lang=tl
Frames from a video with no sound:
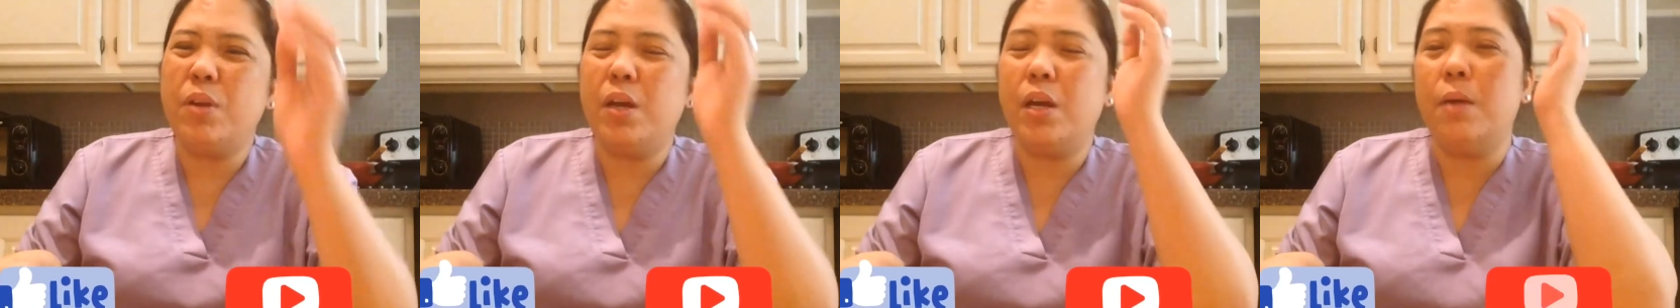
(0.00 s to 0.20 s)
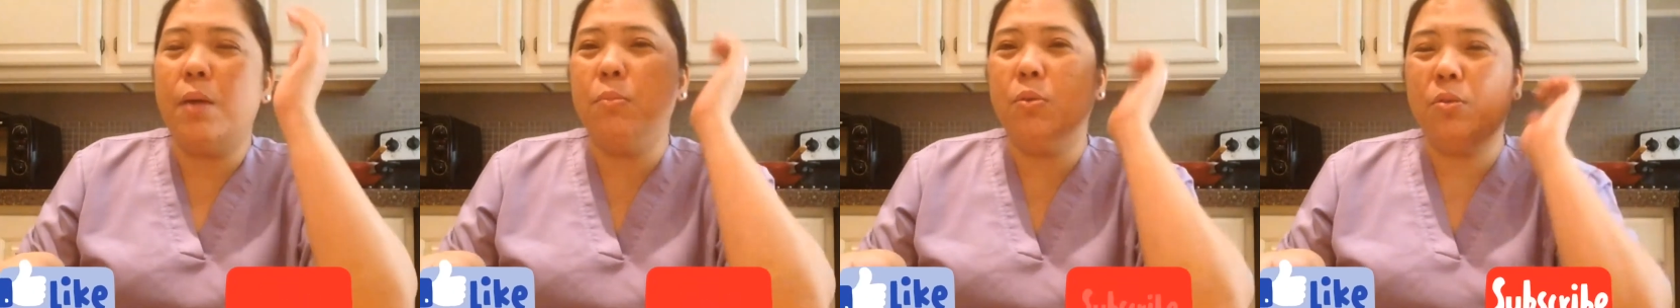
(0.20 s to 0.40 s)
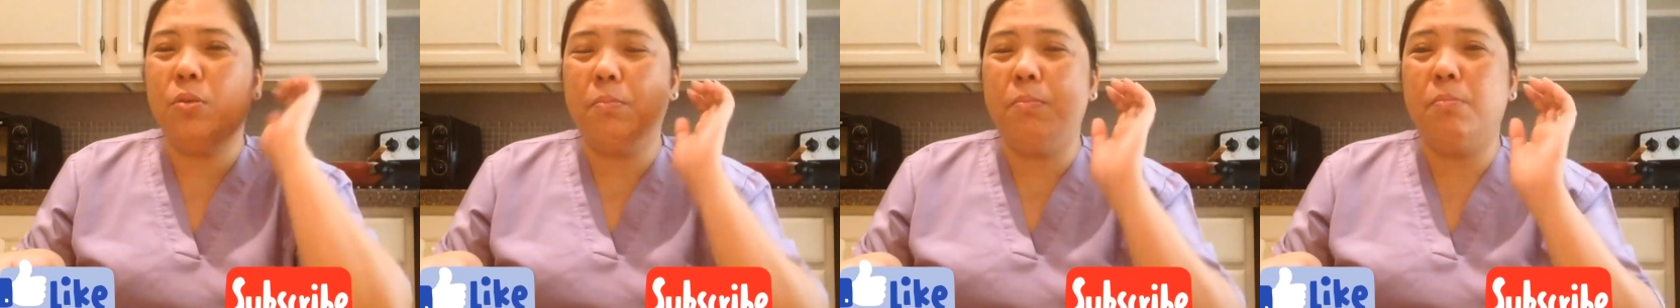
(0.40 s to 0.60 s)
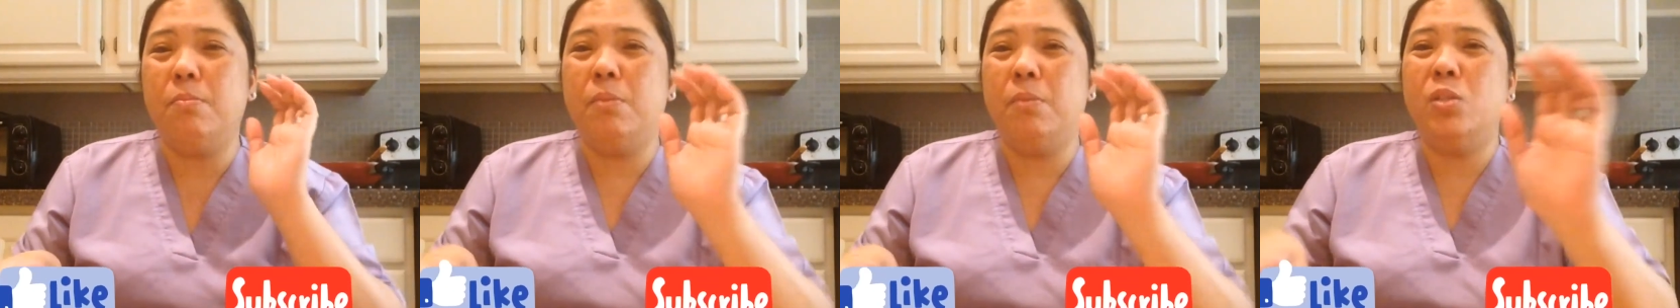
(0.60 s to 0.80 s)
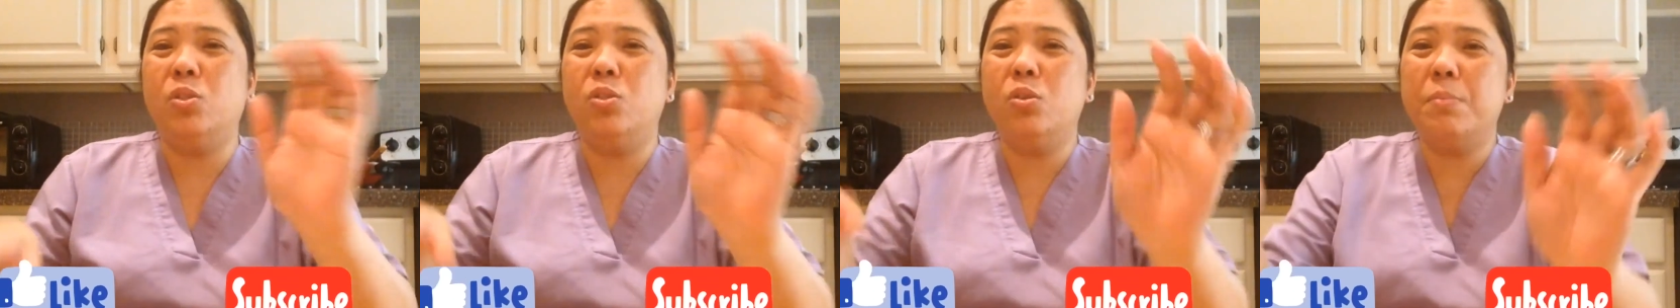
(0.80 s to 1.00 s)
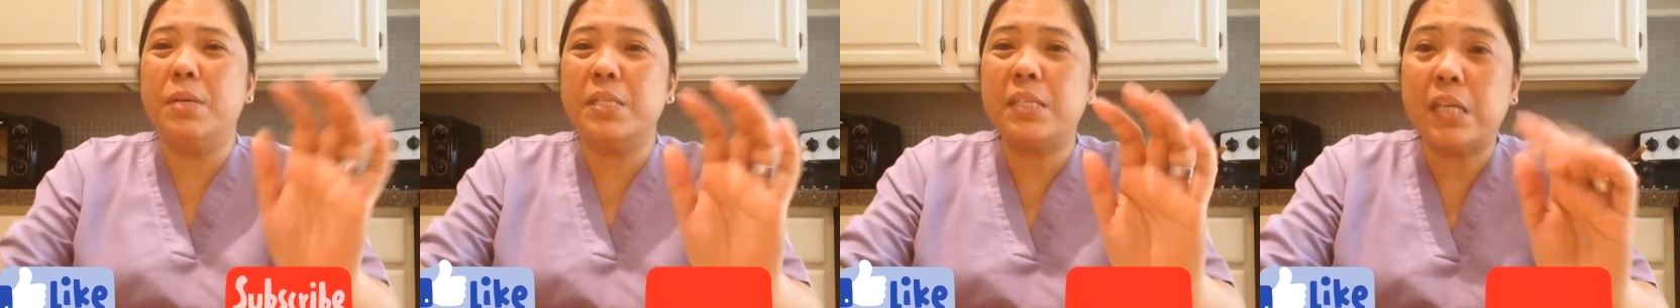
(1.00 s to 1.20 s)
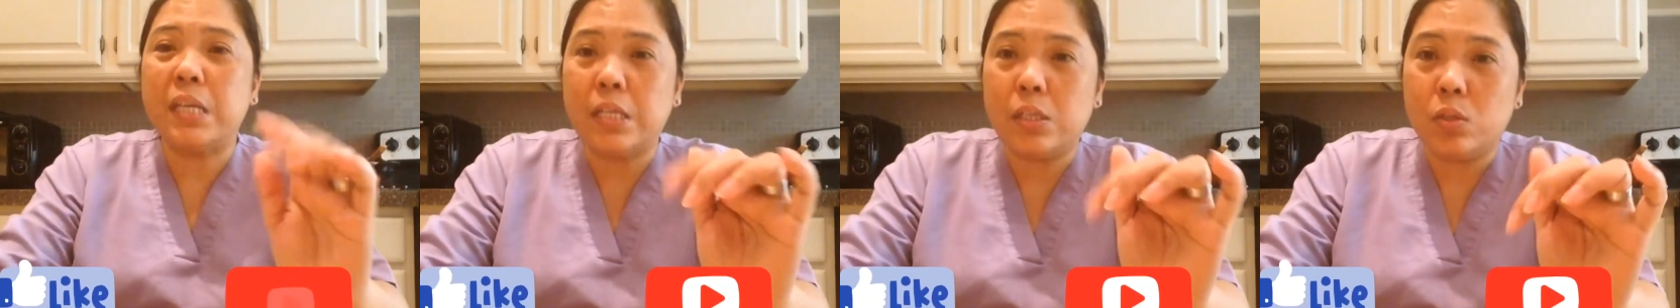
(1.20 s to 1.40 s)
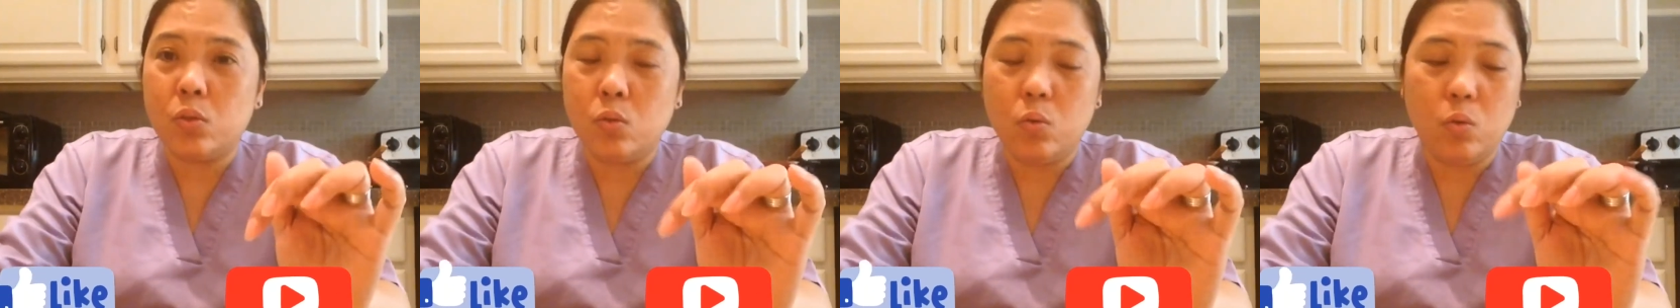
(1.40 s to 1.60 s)
ng gamot. Medyo
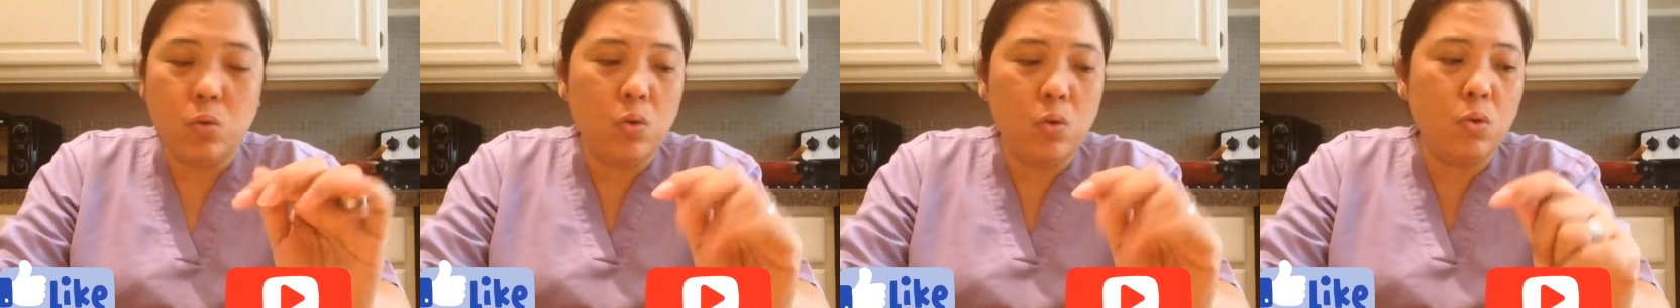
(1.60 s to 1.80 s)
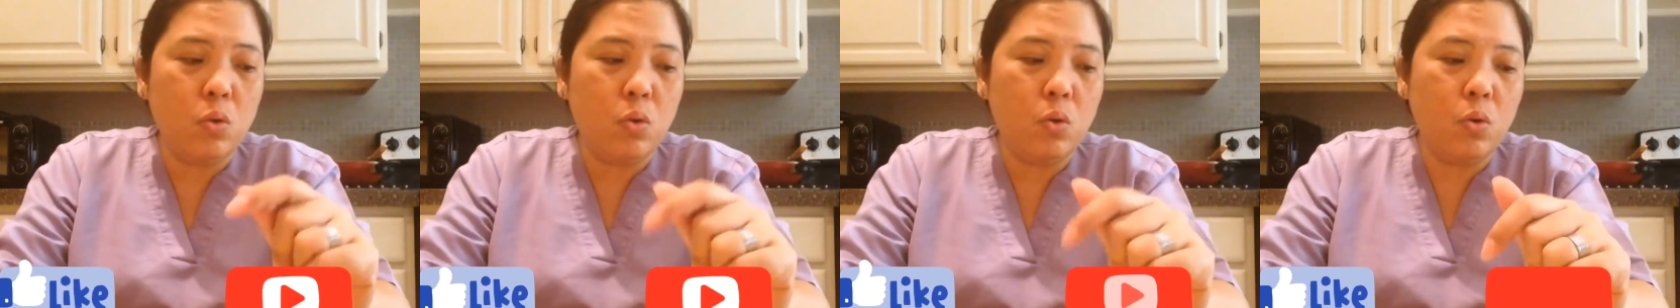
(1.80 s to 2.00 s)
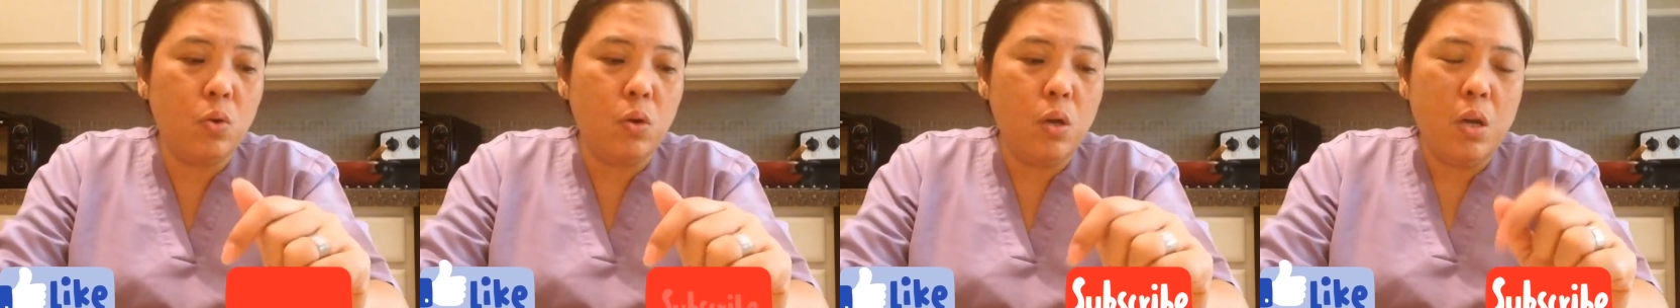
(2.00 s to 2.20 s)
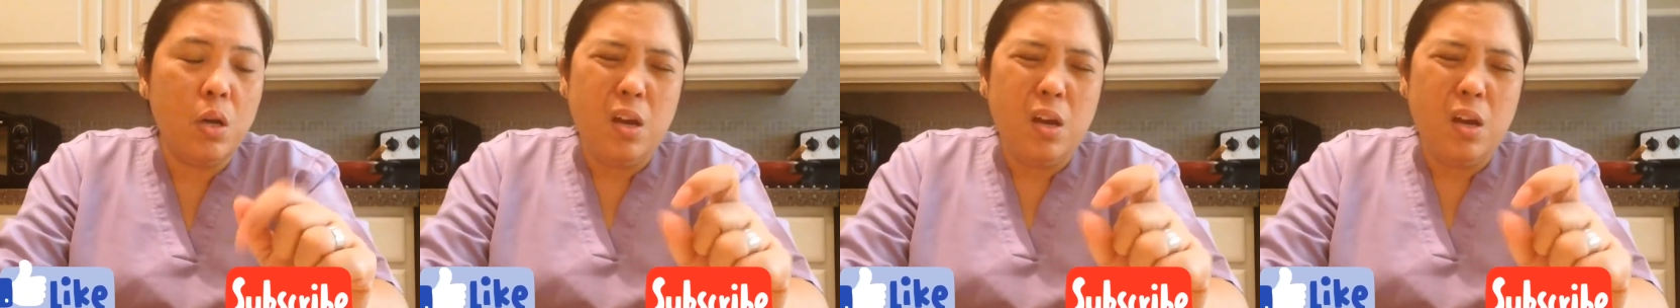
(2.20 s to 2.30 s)
masakit yung ulo ko.